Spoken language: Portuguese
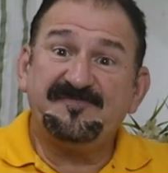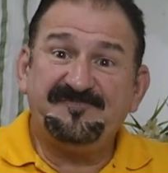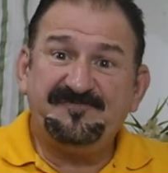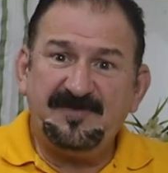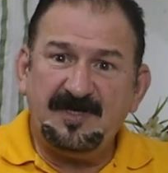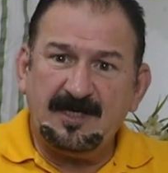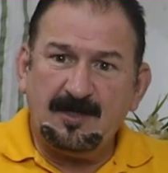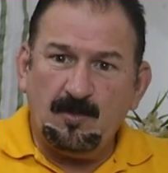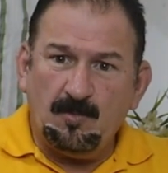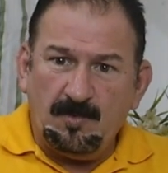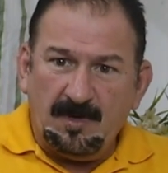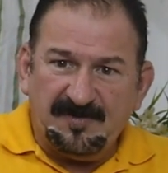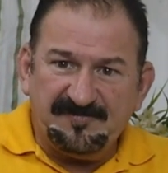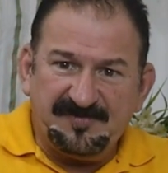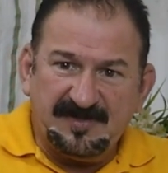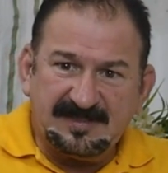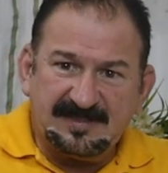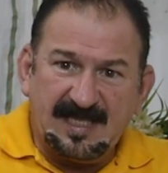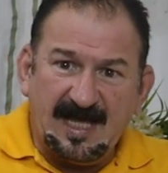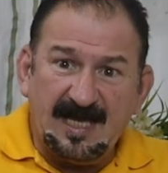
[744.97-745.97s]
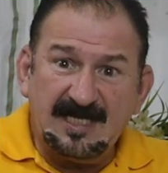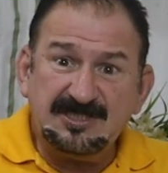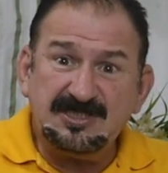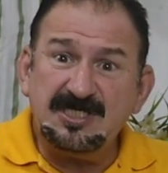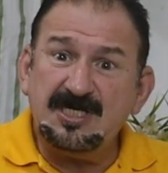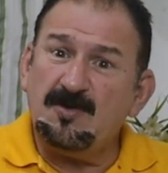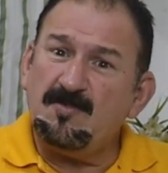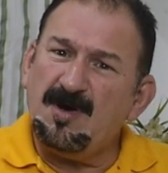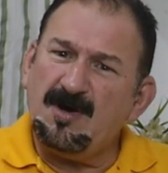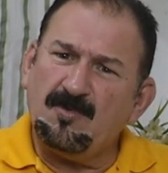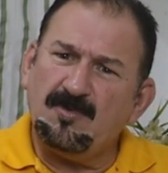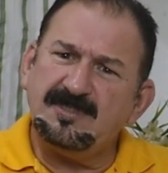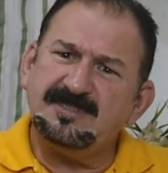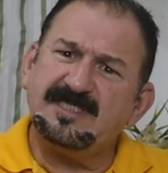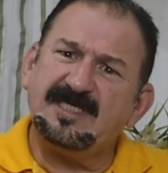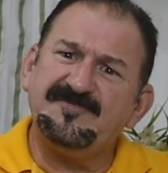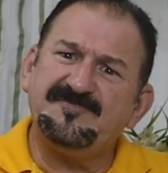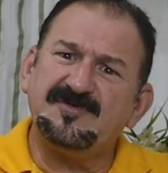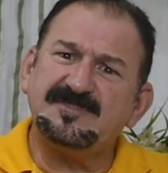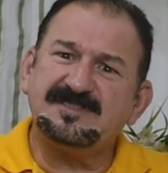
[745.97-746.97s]
fica uma vantagem, é uma coisa
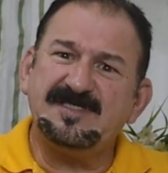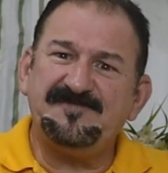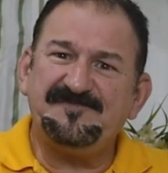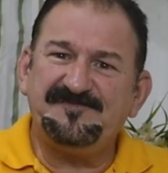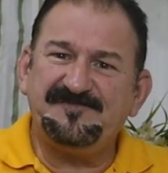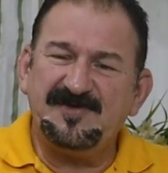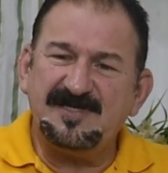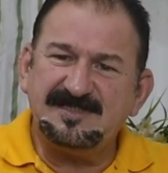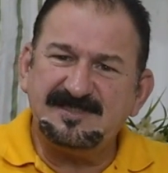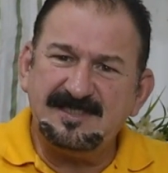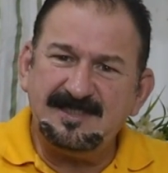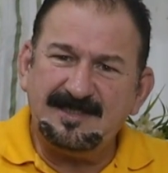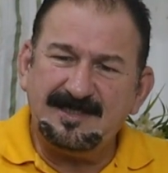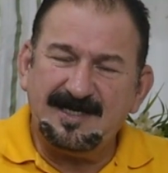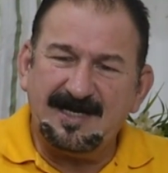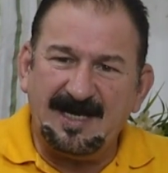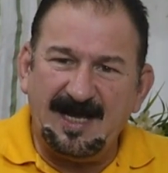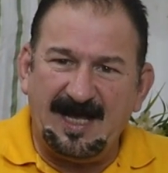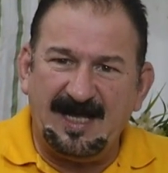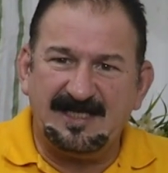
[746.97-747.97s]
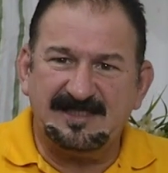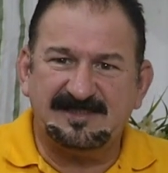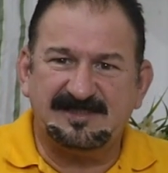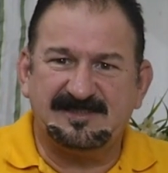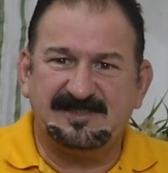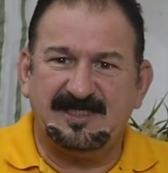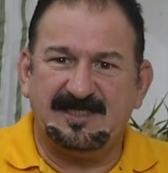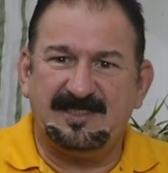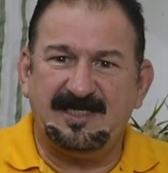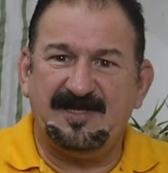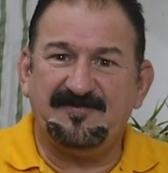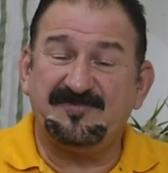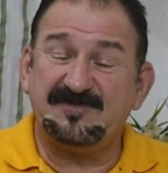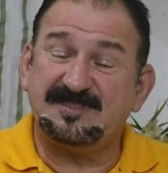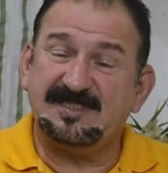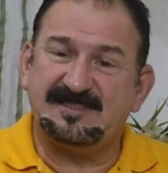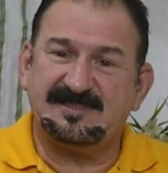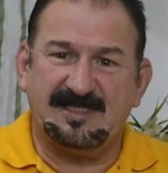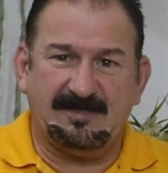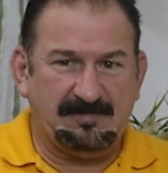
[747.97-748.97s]
que você fez em casa, né?
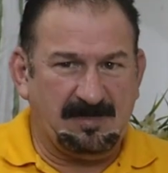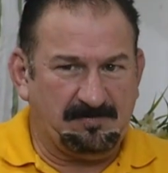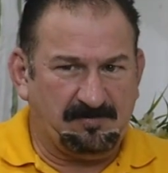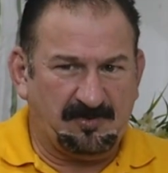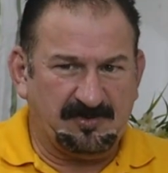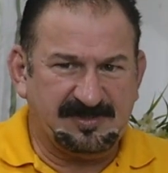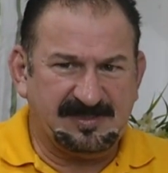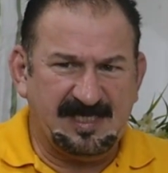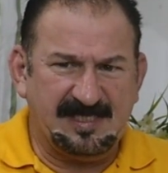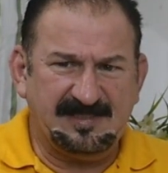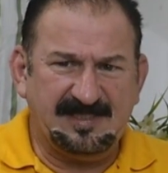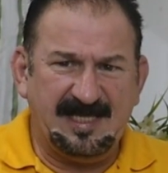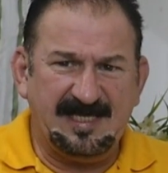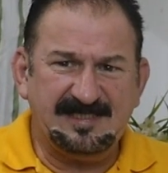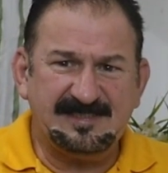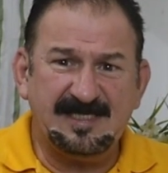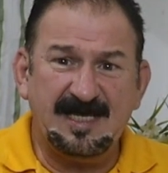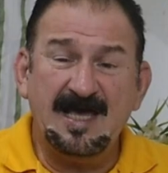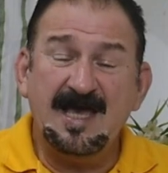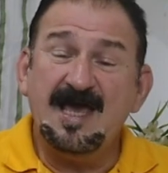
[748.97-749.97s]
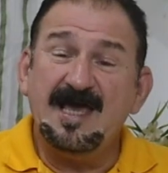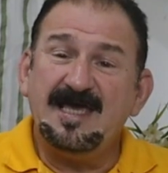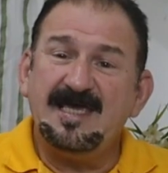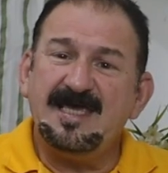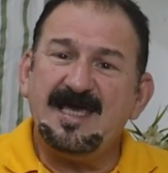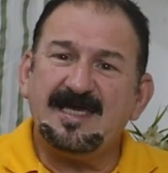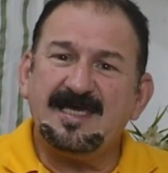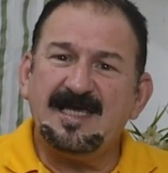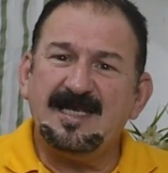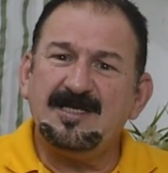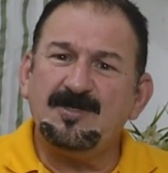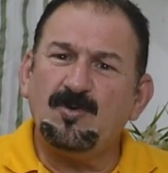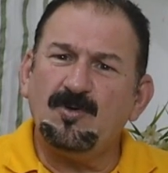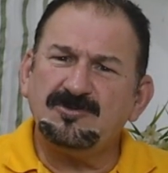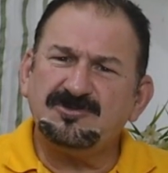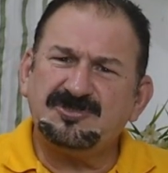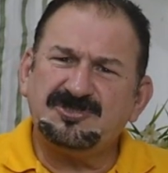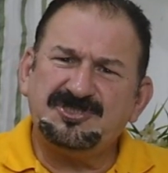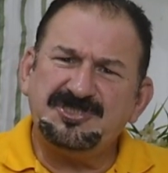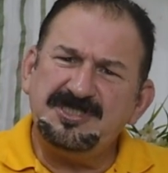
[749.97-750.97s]
Você sabe a procedência e aquele
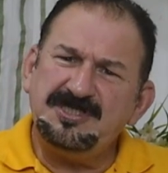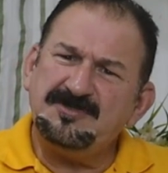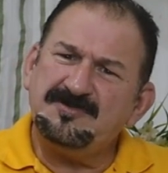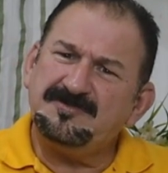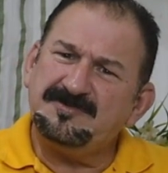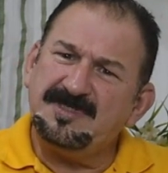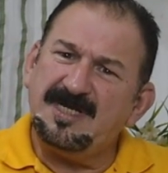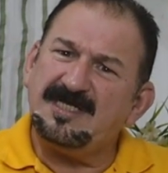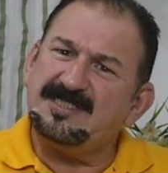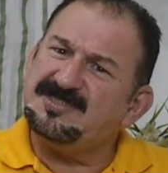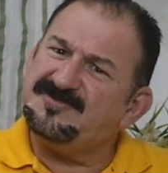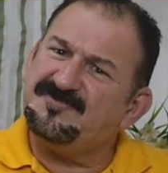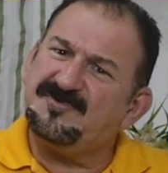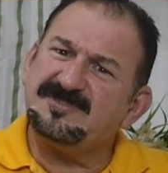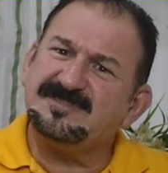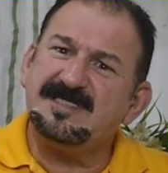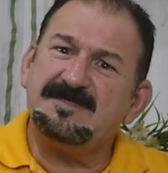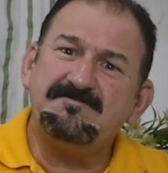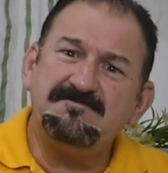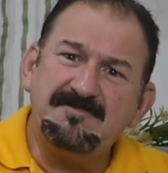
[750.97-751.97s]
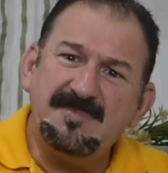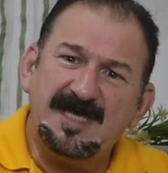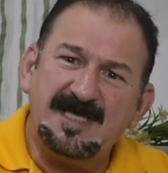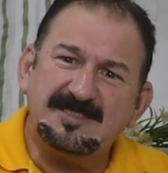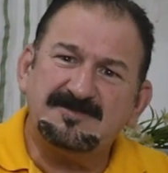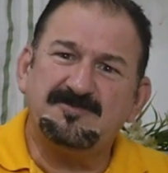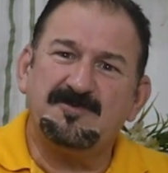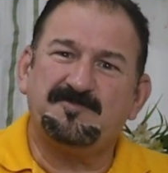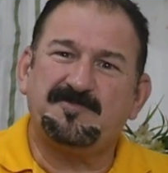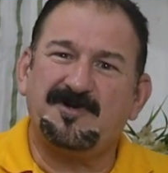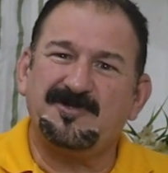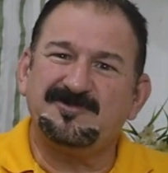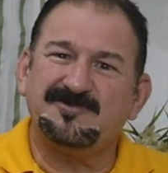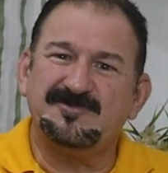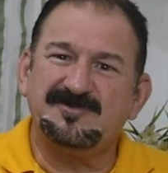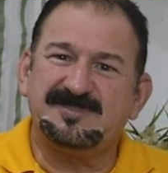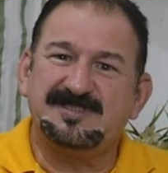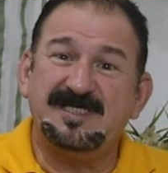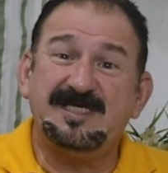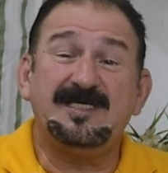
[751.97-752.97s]
gostinho, né, de você mesmo
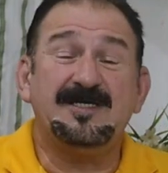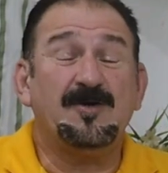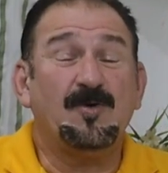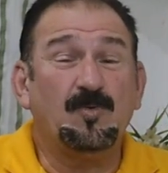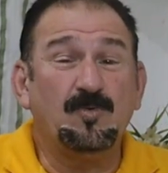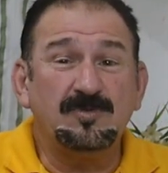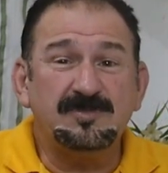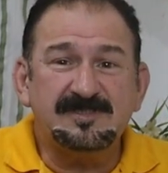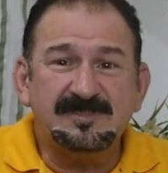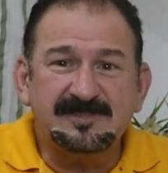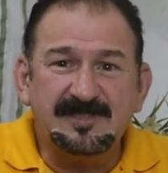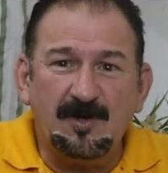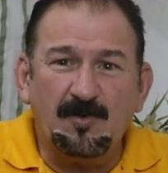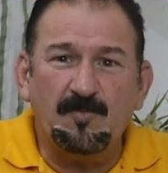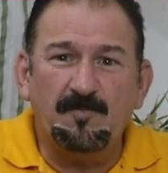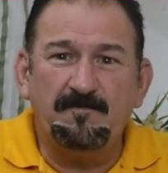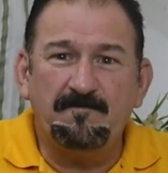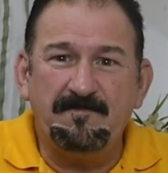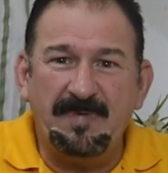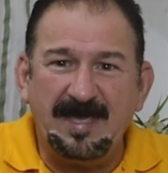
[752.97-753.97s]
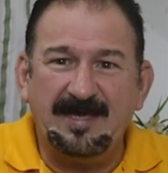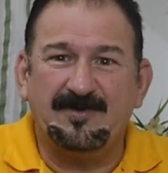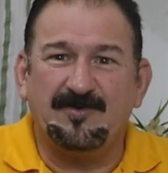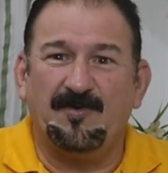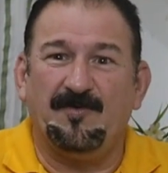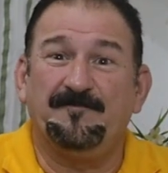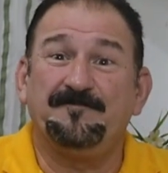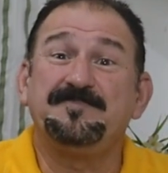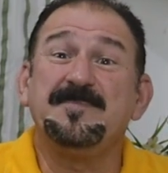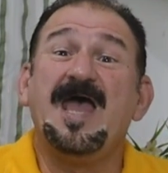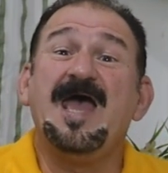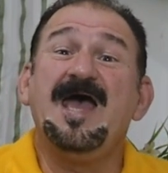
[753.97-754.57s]
produzir o seu bacon.